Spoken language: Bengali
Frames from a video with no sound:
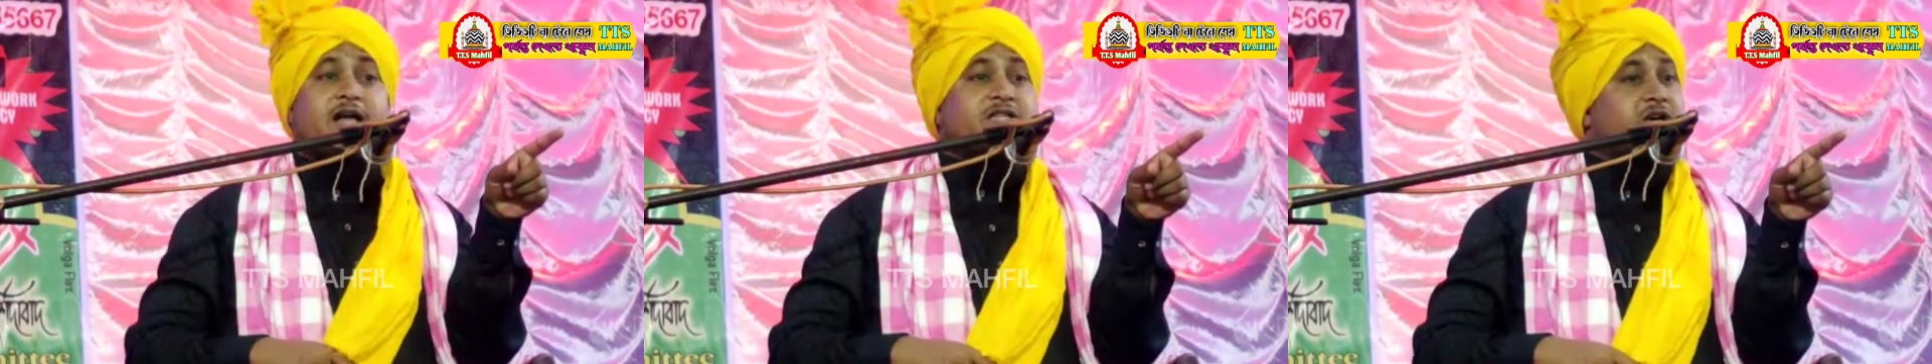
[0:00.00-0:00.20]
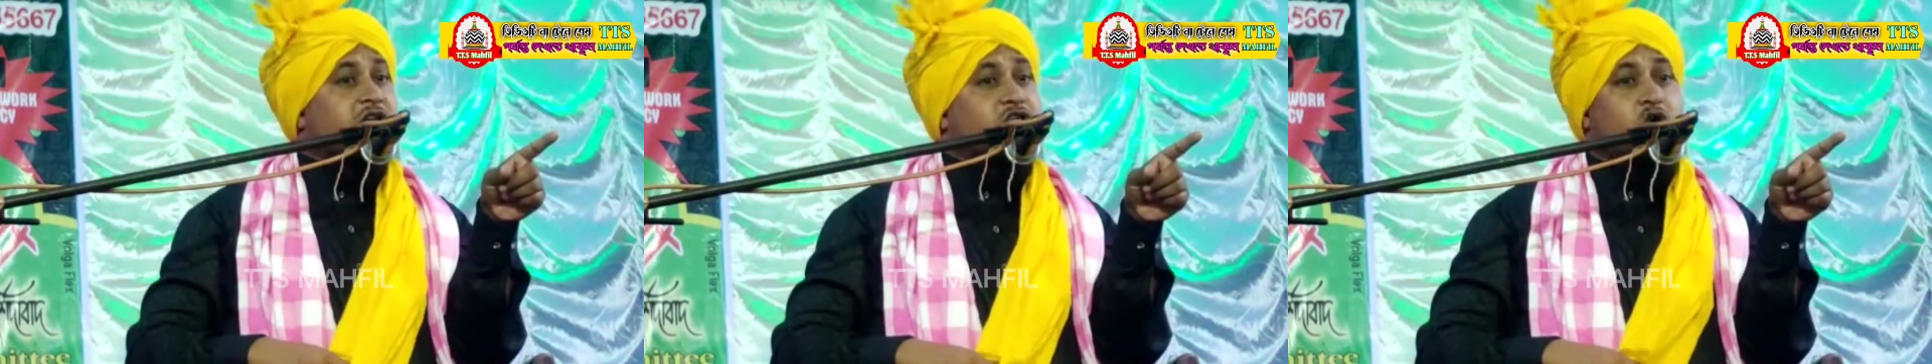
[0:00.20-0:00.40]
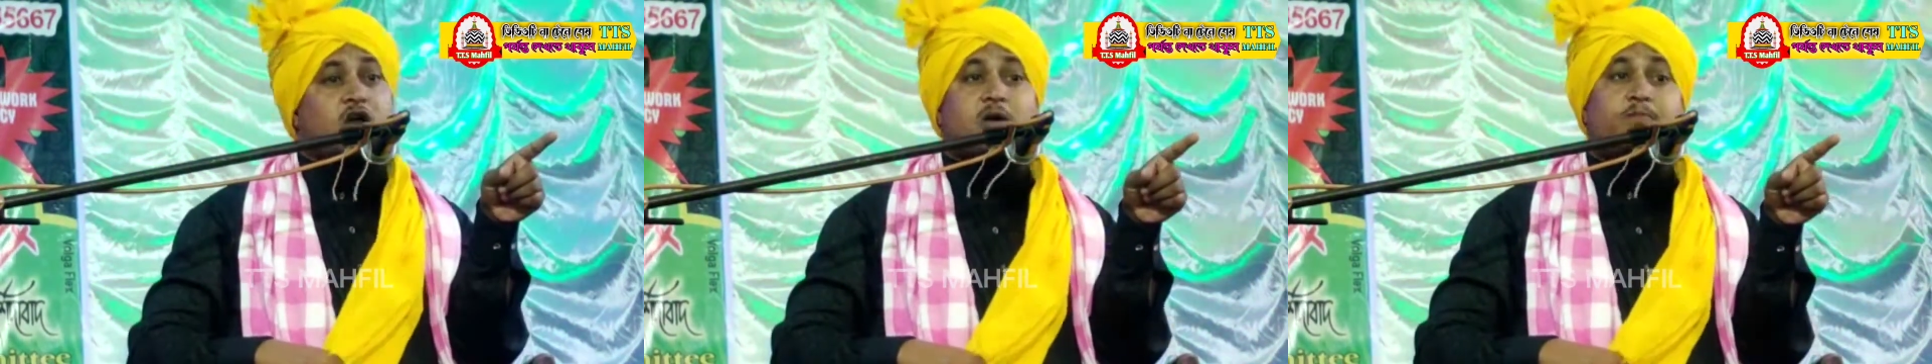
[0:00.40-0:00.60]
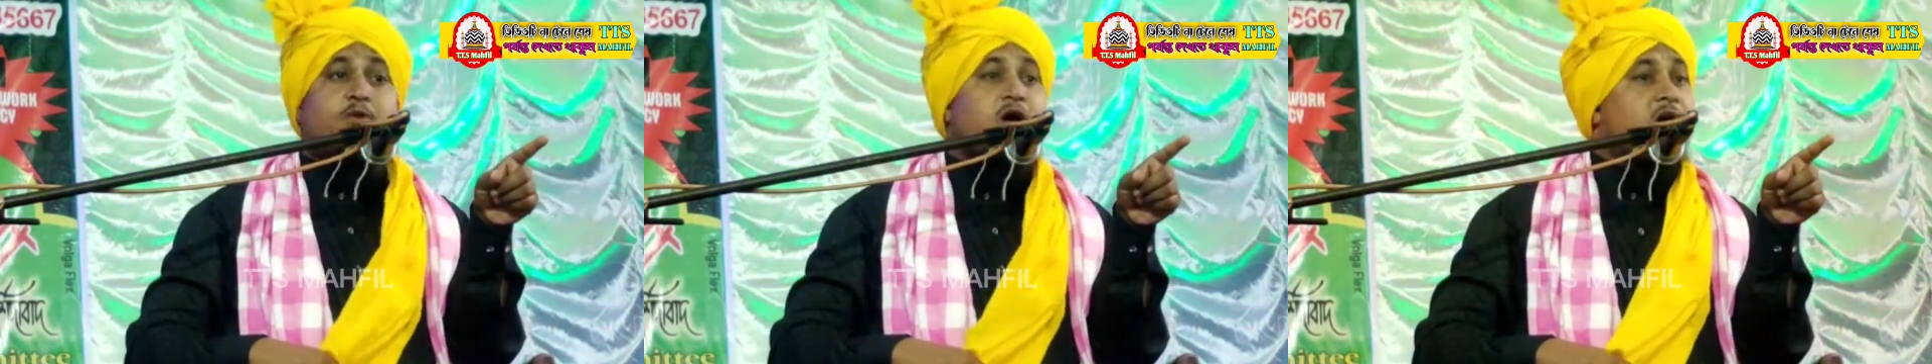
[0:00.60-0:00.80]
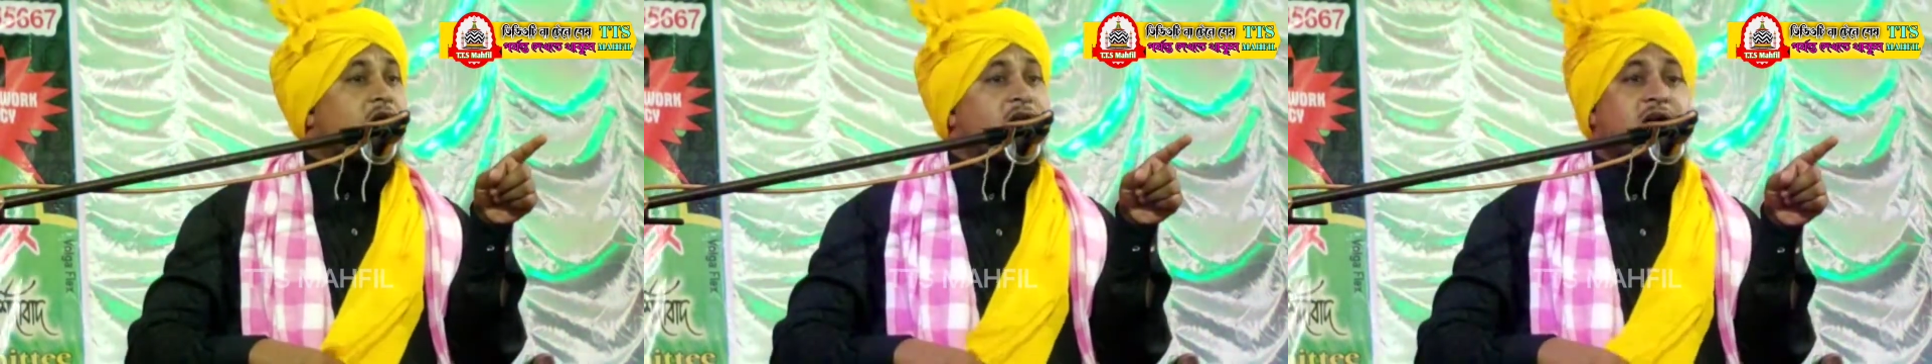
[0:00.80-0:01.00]
কাছে জল
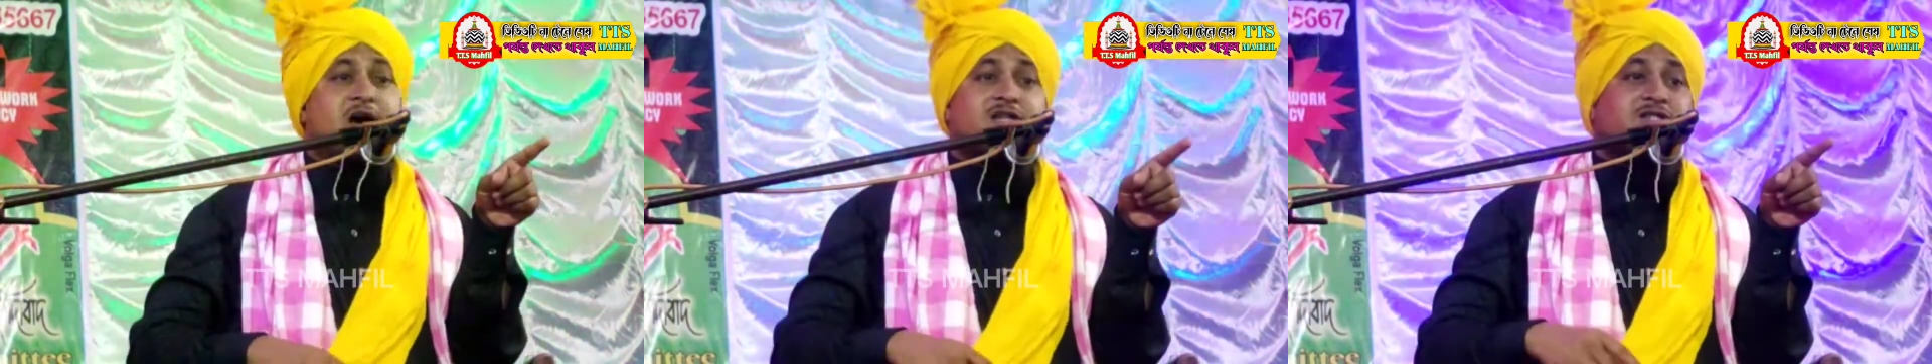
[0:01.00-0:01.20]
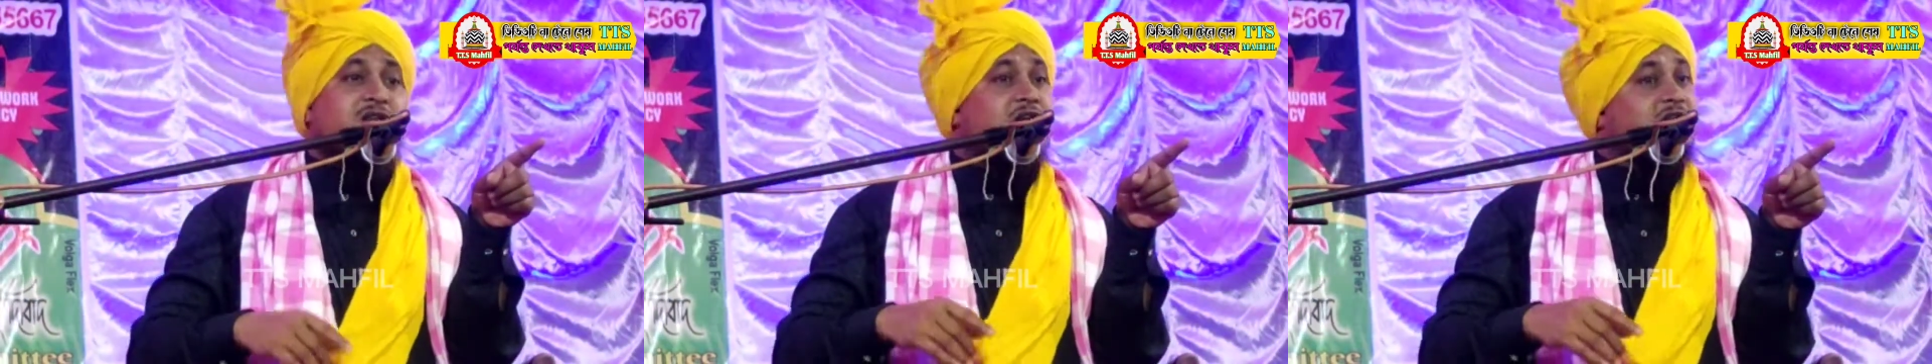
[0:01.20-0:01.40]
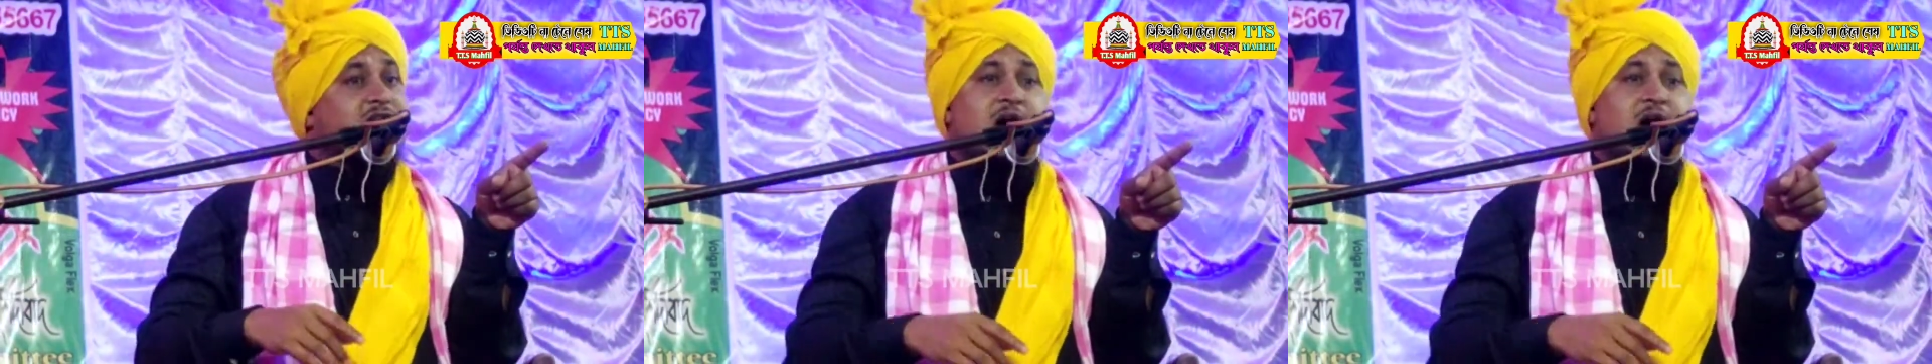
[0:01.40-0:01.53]
পড়া নিয়ে আসলে